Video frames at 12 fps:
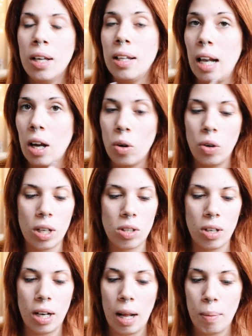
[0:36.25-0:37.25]
nella
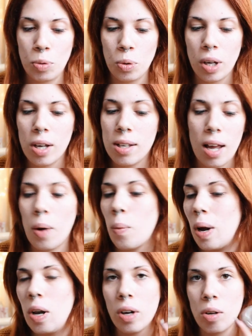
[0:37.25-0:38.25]
colorazione Neptune che è
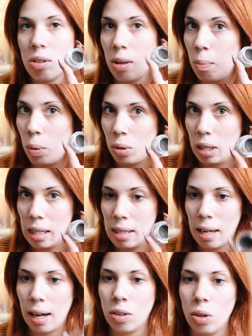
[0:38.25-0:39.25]
quello che ho sempre
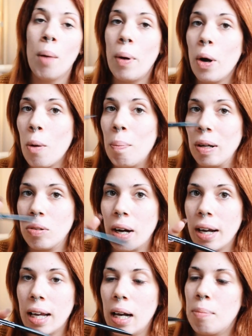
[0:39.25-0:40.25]
utilizzato poi ho comprato
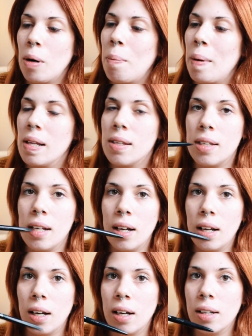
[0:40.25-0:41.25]
anche la Brow Pencil